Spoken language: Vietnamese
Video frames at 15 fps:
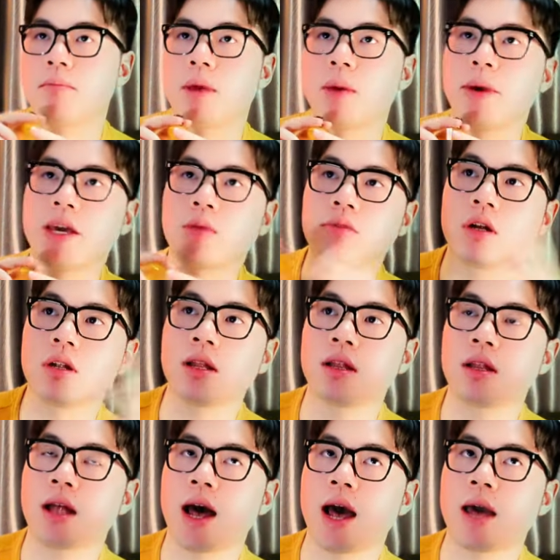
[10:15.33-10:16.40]
Maybe trong
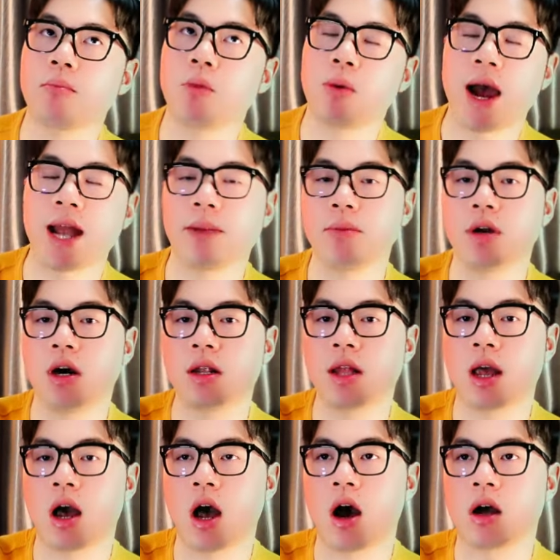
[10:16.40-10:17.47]
tương lai 1-2 năm nữa
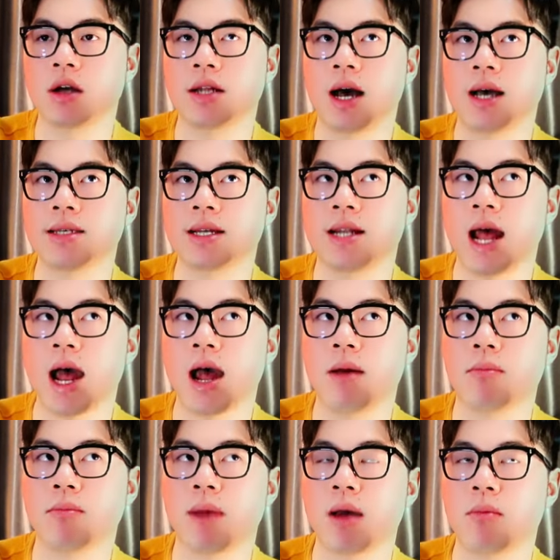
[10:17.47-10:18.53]
thì họ có thể sẽ ra
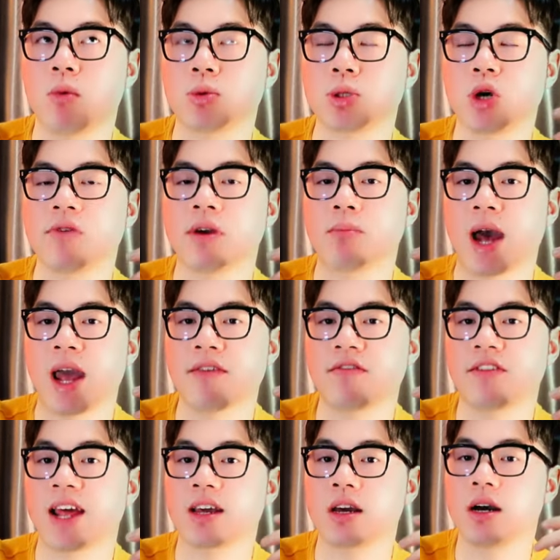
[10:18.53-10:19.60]
mắt một số phiên bản
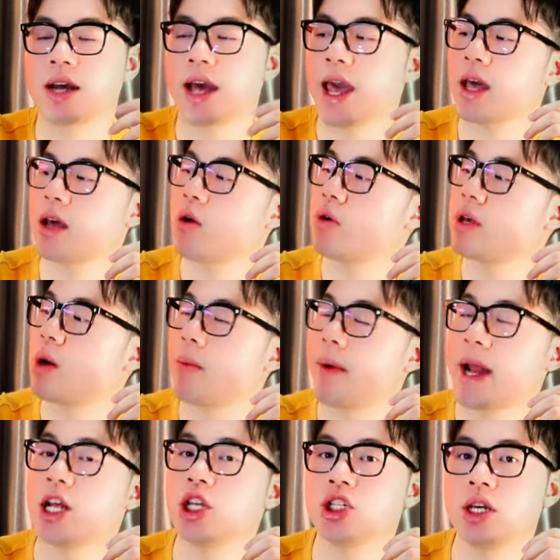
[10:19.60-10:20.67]
flanker khác của dòng
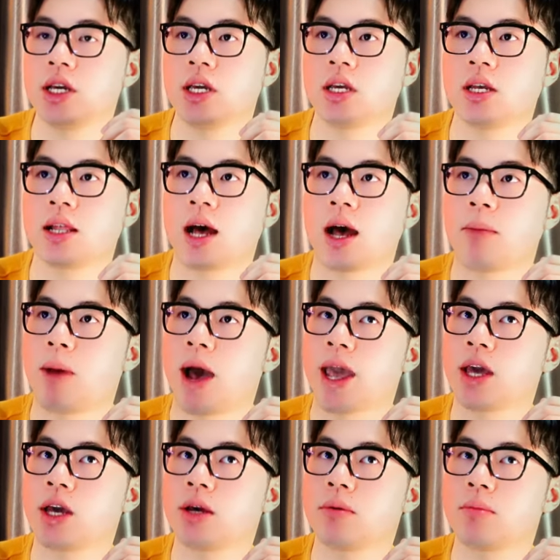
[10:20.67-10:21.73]
Energy, như là
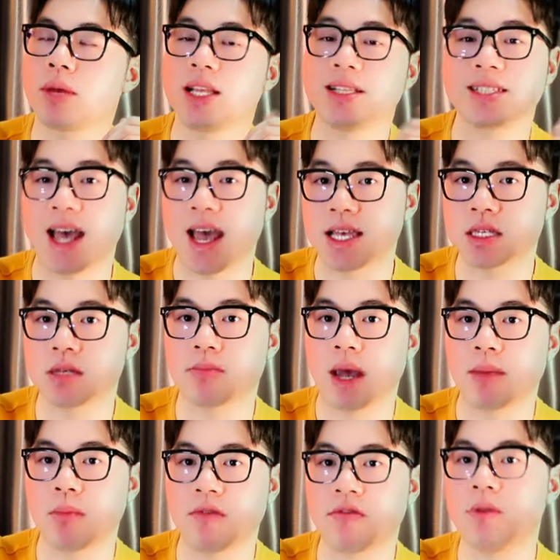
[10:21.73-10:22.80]
bản Intense,
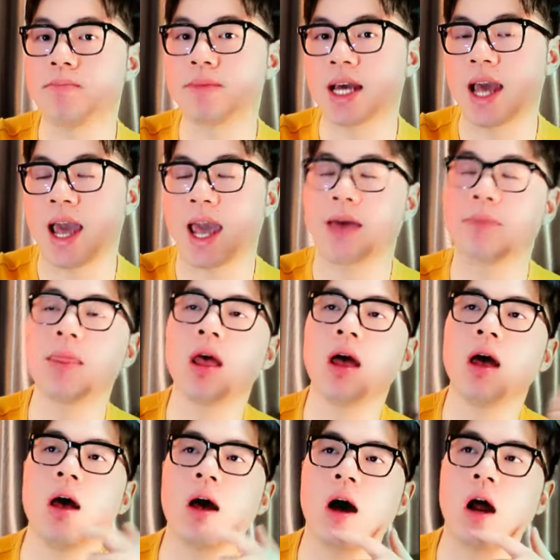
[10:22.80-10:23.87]
bản Perfume chẳng hạn.
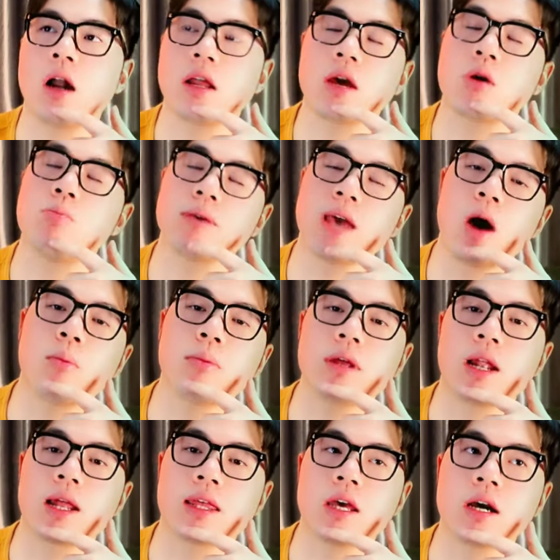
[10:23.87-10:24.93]
Nó cũng giống
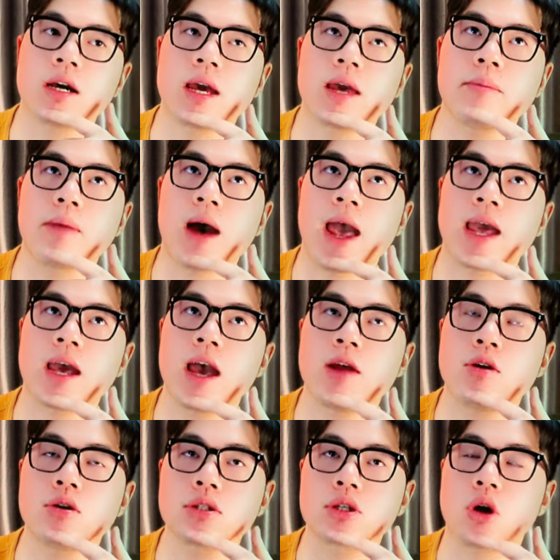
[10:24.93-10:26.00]
như là những cái bản
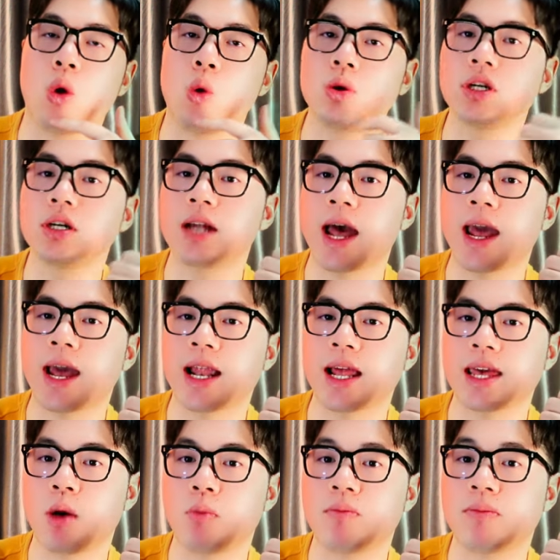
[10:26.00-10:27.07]
Eros cũ trước đây, hay là
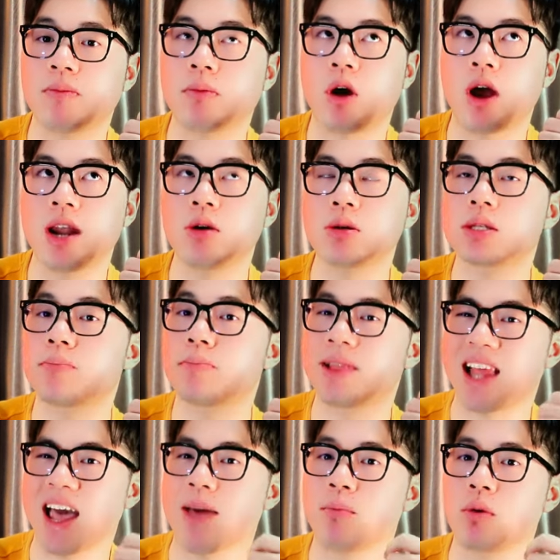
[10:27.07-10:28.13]
dòng Eros
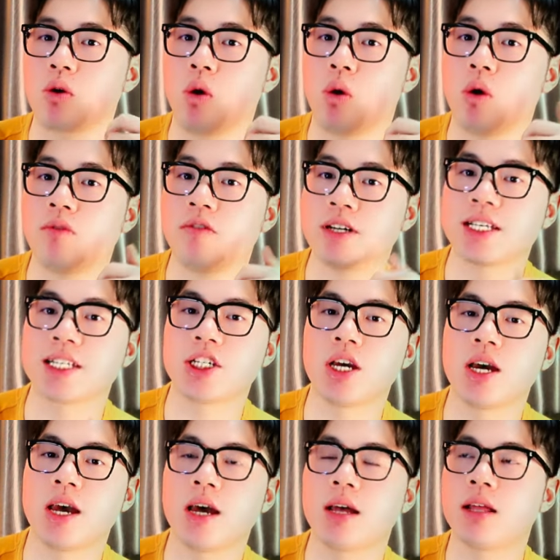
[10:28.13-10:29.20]
Flame của
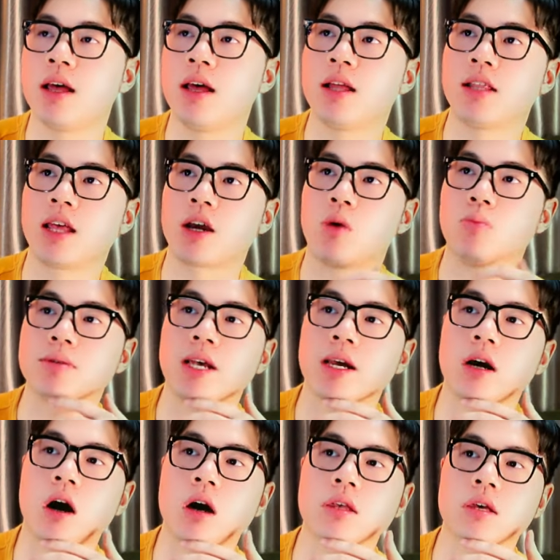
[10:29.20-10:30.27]
Versace á, thì cũng sẽ
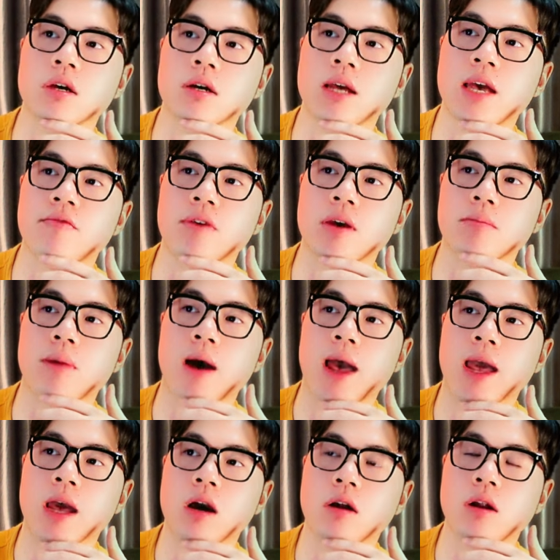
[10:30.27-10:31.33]
có những cái phiên
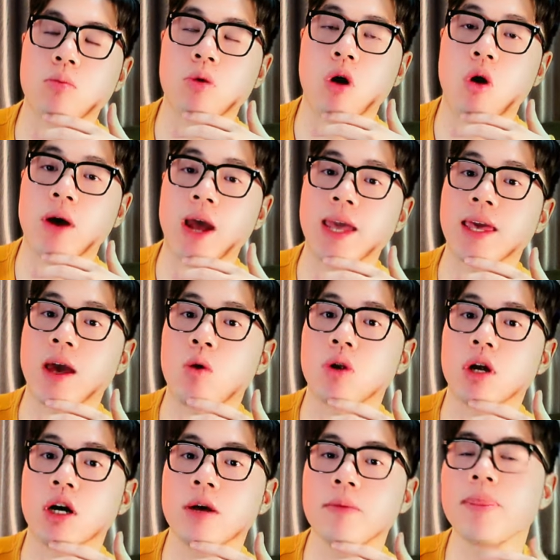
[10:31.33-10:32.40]
bản có nồng độ khác nhau
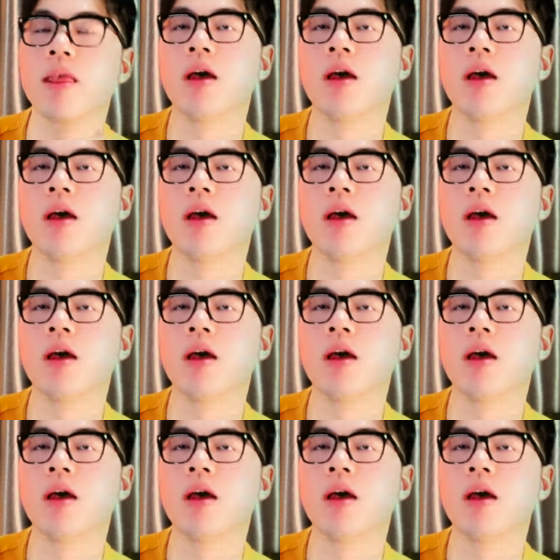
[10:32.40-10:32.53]
nữa.